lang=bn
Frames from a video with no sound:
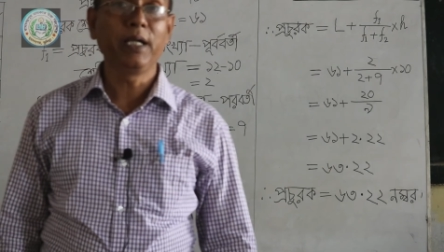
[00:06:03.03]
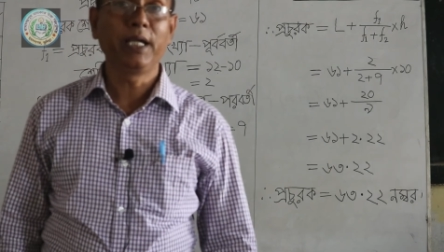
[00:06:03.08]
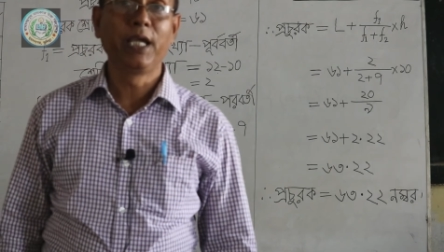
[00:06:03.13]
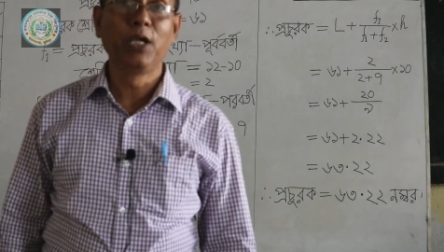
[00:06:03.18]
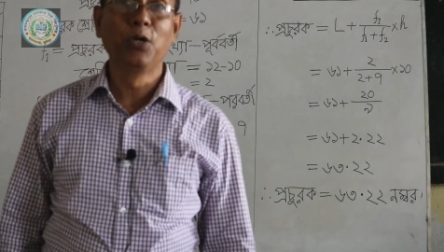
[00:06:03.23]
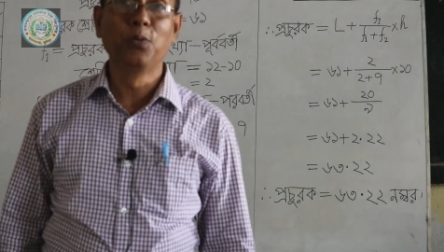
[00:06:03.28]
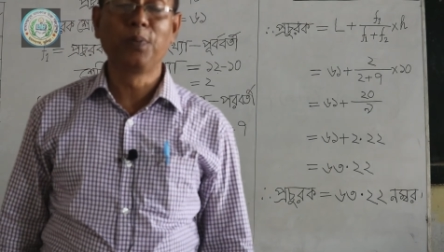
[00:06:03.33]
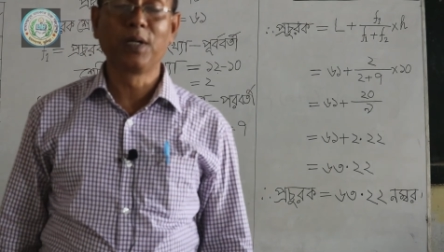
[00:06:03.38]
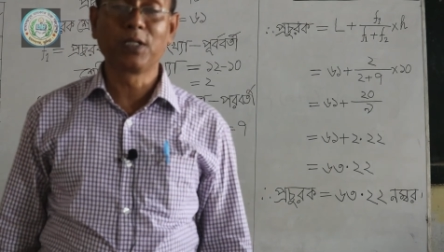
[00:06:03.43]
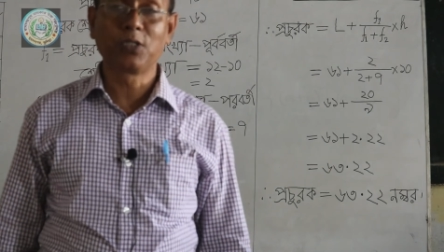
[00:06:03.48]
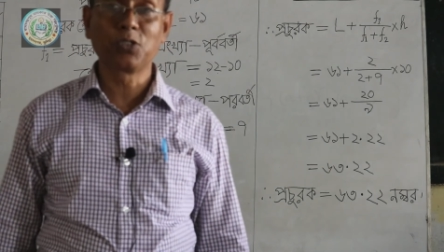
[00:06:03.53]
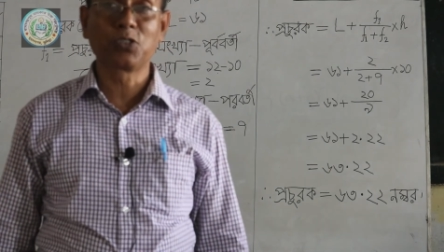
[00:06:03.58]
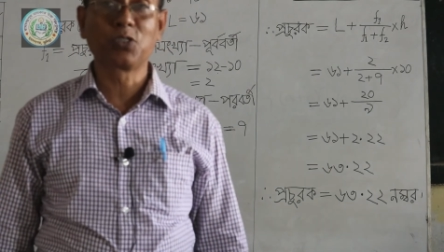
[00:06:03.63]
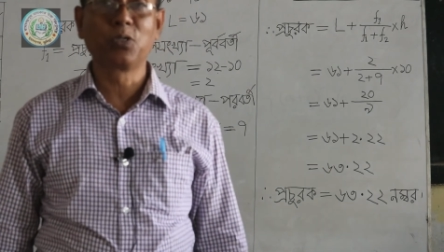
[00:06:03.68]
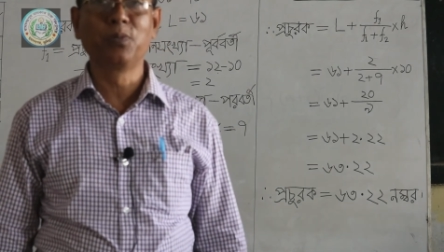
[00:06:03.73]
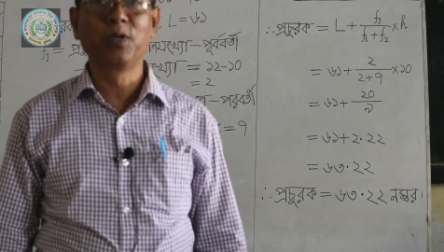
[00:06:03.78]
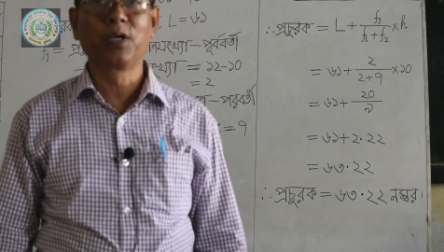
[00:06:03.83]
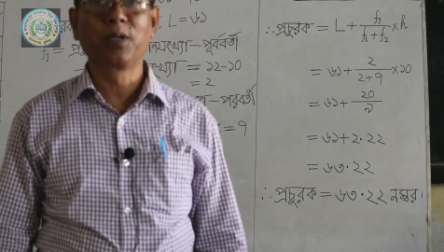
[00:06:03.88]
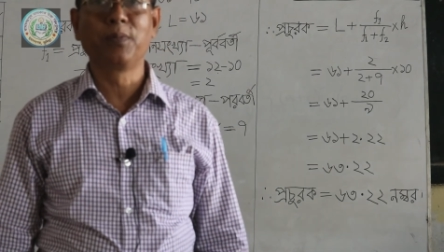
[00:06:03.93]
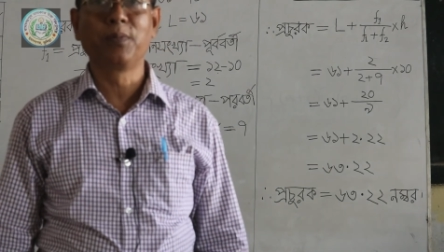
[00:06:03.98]
এই
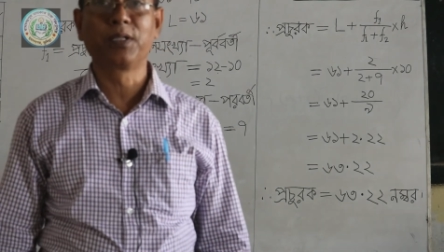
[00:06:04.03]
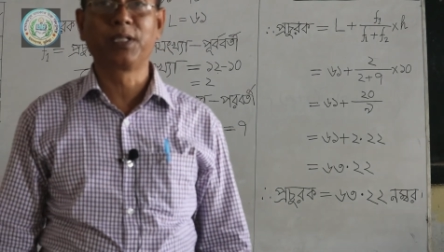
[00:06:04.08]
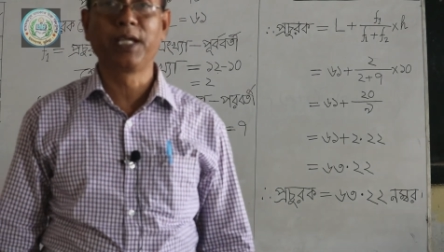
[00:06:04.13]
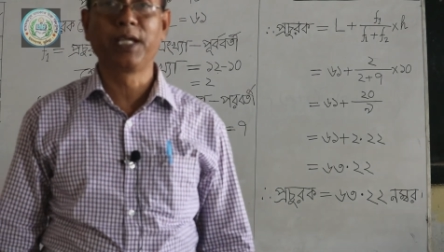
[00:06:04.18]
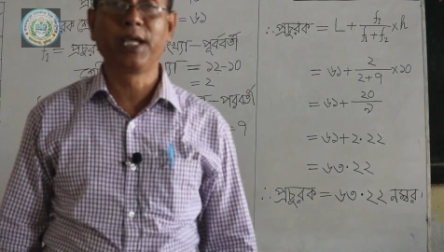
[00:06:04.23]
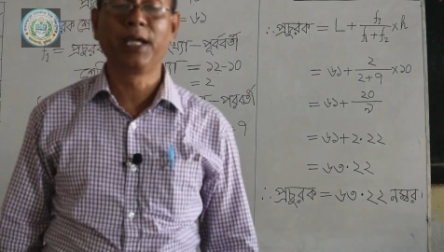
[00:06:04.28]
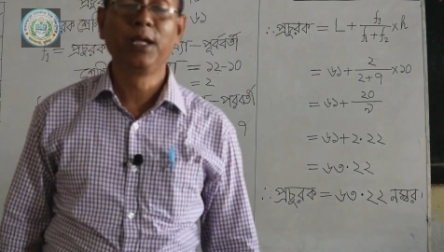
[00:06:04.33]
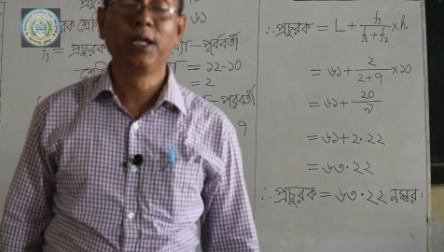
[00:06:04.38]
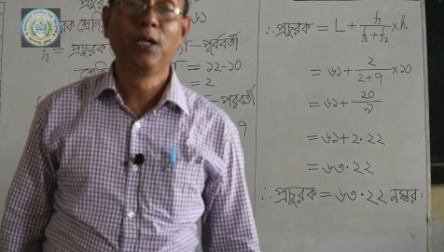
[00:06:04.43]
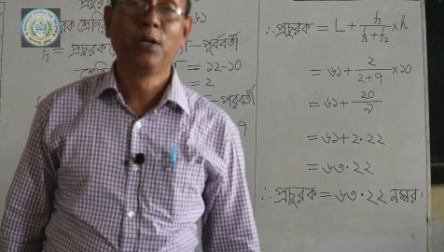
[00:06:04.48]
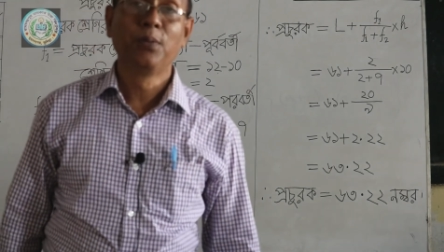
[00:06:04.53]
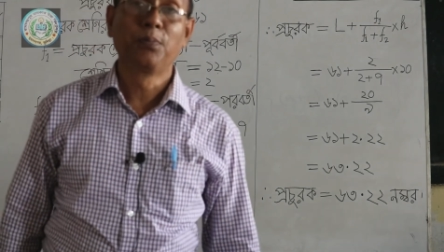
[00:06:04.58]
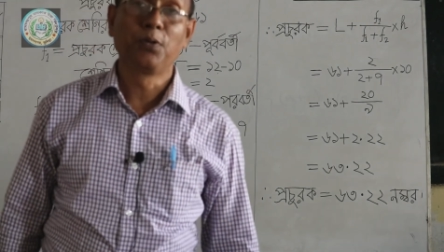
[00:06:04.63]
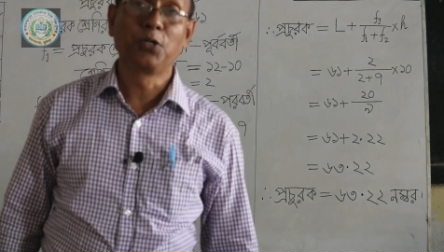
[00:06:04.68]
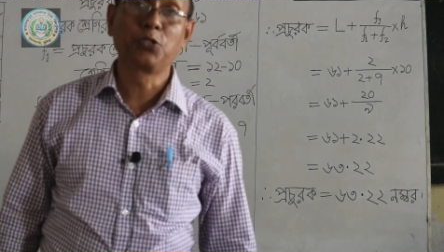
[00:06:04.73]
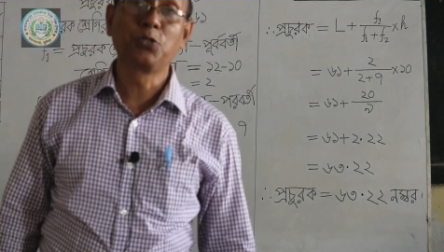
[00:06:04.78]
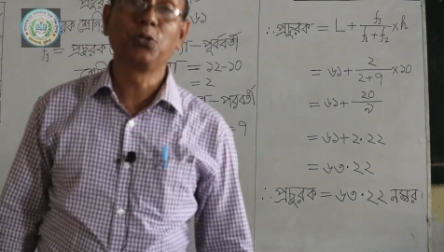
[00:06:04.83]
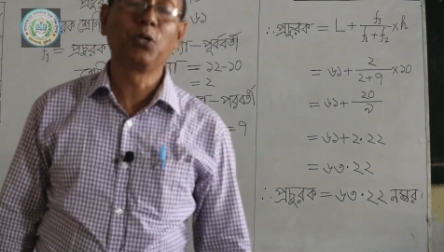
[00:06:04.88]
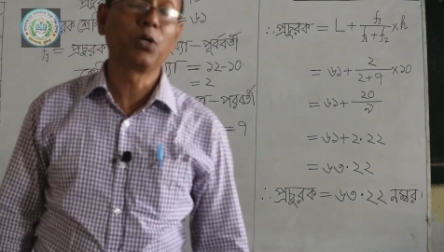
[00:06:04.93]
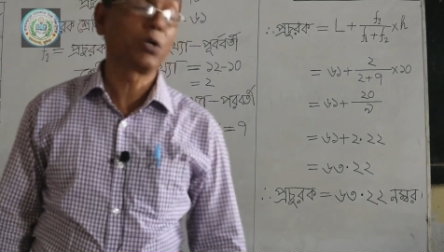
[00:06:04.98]
সমূহের মধ্যে
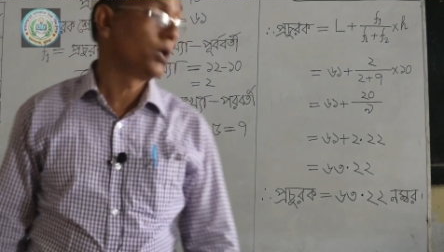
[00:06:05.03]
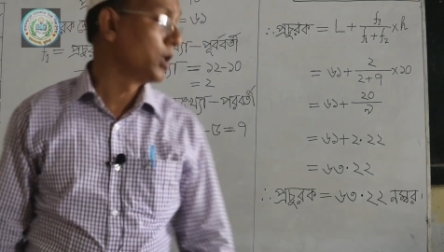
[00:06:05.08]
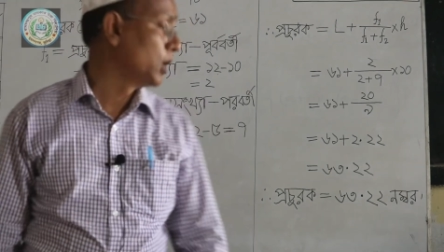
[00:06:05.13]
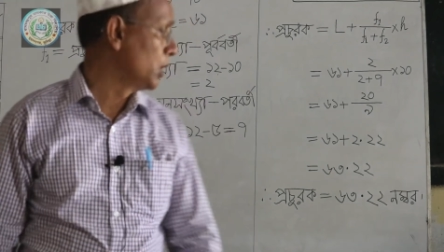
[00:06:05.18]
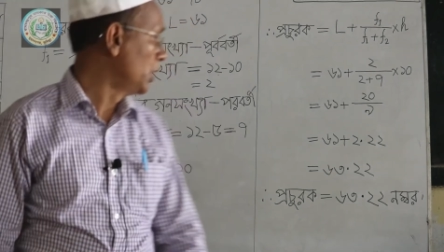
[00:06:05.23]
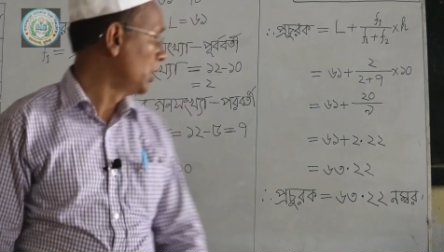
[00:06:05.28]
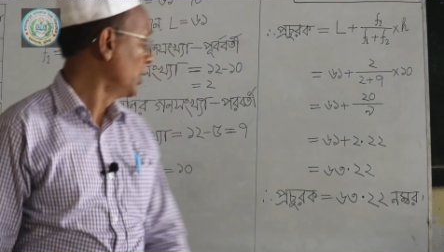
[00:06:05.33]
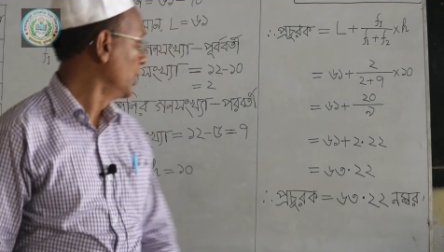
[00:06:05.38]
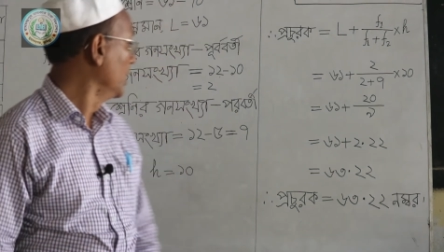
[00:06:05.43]
প্রচুরক হলো